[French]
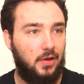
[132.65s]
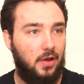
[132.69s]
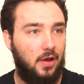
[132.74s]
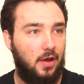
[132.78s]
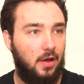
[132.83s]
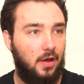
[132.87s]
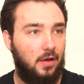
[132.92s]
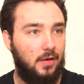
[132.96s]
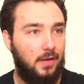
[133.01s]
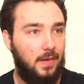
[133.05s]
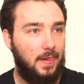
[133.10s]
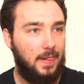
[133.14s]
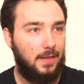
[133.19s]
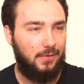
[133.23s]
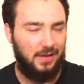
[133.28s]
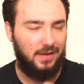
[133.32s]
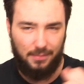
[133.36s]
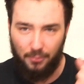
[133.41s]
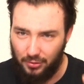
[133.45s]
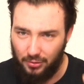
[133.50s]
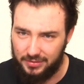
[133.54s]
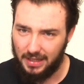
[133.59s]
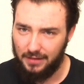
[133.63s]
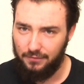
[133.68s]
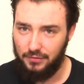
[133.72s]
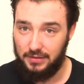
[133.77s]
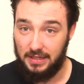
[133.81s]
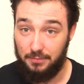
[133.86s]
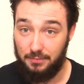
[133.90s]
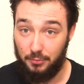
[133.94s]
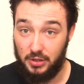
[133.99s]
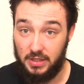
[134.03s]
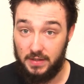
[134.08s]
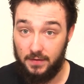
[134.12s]
Euh, voilà, montrez que vous
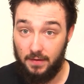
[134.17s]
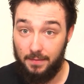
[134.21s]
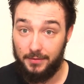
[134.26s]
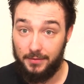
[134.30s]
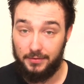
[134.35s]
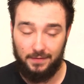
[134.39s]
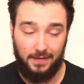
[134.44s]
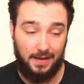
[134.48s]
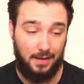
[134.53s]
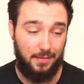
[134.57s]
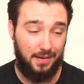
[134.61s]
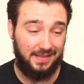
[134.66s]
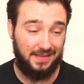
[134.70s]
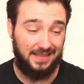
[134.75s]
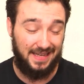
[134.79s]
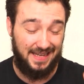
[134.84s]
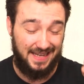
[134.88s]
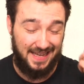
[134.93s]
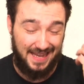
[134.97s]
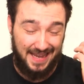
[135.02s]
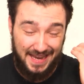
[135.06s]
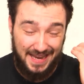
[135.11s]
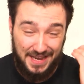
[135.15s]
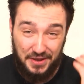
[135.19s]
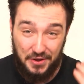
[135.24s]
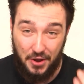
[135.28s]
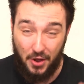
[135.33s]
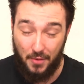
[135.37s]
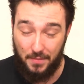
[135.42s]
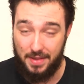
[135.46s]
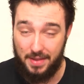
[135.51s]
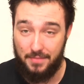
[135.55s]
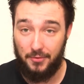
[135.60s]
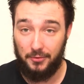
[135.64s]
êtes motivé parce qu'il va y avoir
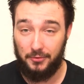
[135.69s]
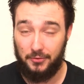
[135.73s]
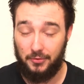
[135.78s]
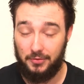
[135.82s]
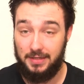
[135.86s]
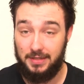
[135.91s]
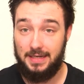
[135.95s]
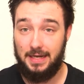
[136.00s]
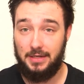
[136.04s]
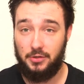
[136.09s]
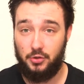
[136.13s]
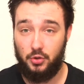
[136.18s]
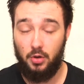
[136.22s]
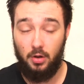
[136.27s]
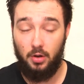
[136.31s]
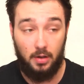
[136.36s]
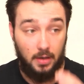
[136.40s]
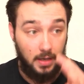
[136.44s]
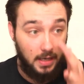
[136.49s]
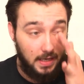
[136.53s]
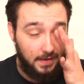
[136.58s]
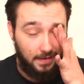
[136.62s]
énormément de candidatures.